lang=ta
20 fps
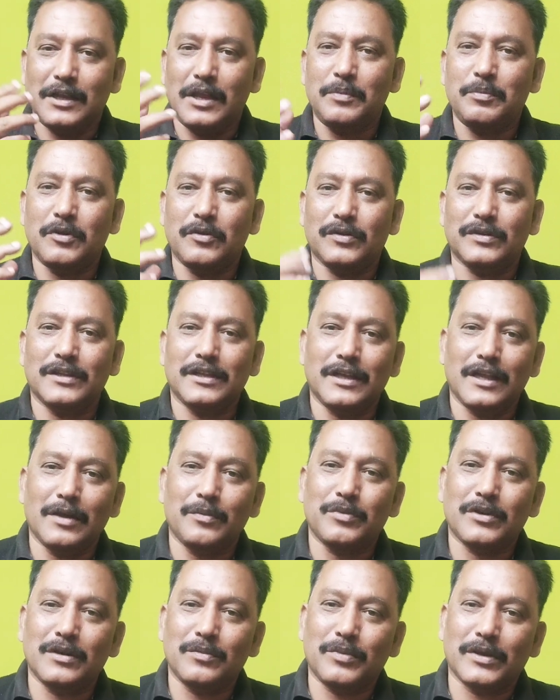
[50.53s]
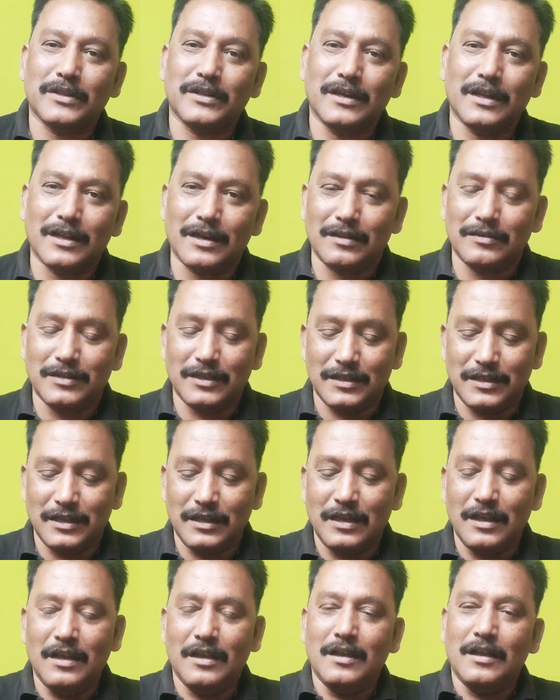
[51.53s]
இப்போ வந்து ஏப்ரல் பதினாறாம் தேதி
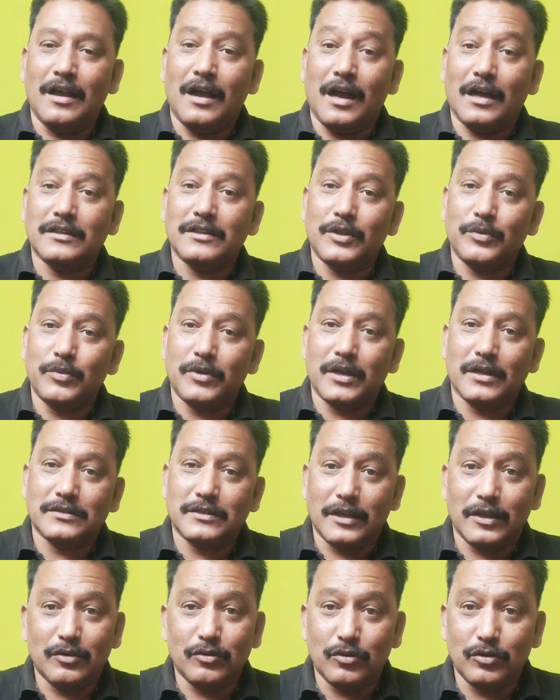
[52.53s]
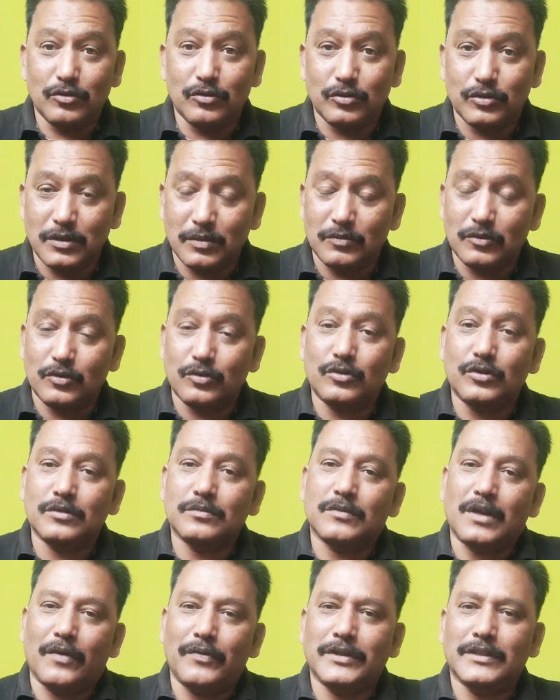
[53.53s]
அதிமுக செயற்குழு கூட்டம்
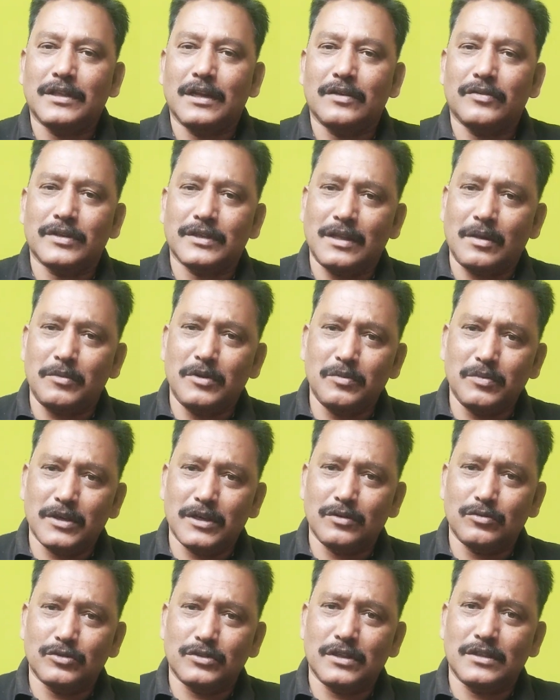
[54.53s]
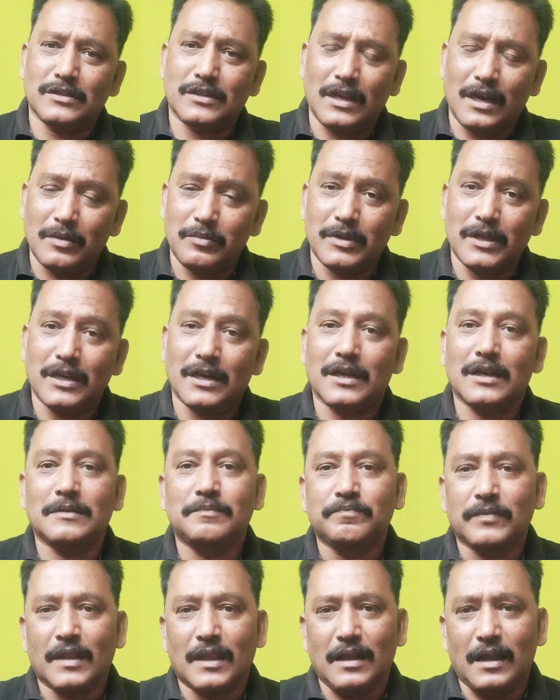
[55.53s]
கூடும் அவைத்தலைவர் தமிழ் மகன் ஹுசேன் தலைமையில்
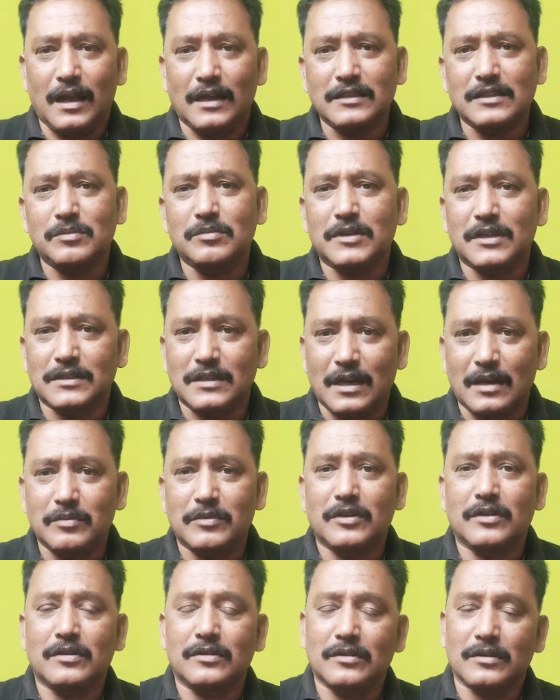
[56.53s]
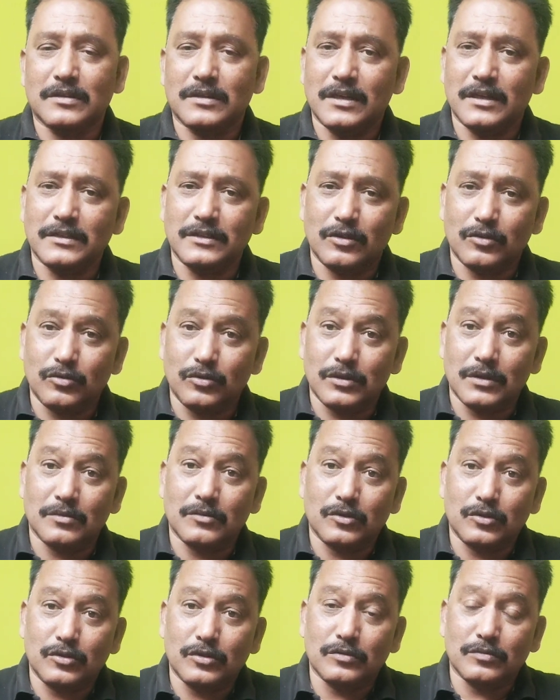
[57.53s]
அதிமுக தலைமை அலுவலகத்தில் இந்த
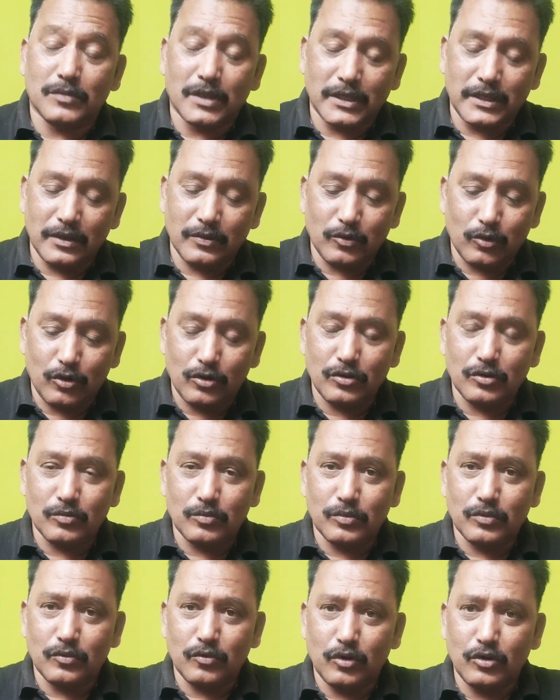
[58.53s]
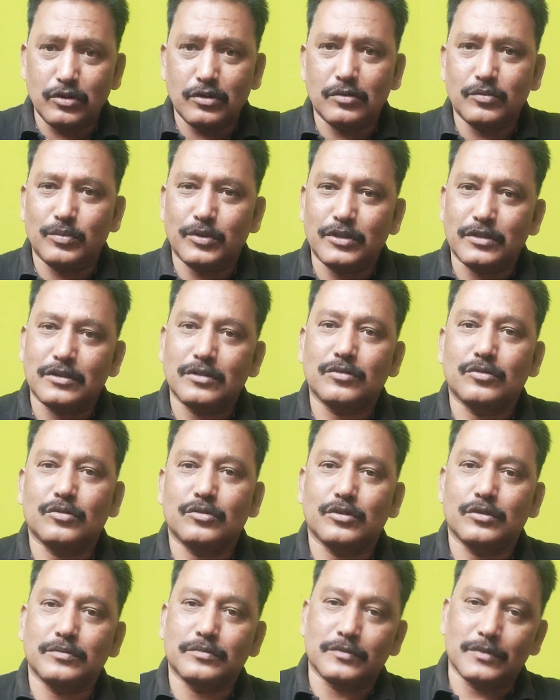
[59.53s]
கூட்டம் கூடும் மதியம் ஒரு நு ஒன்று முப்பதுக்கு
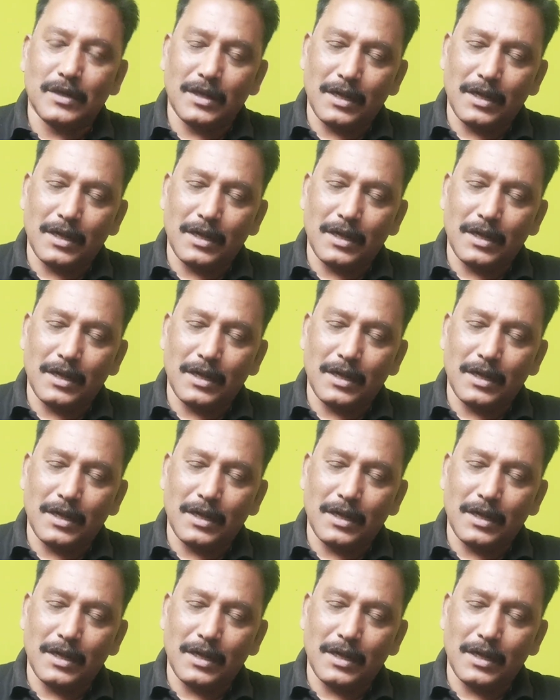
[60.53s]
கூடும்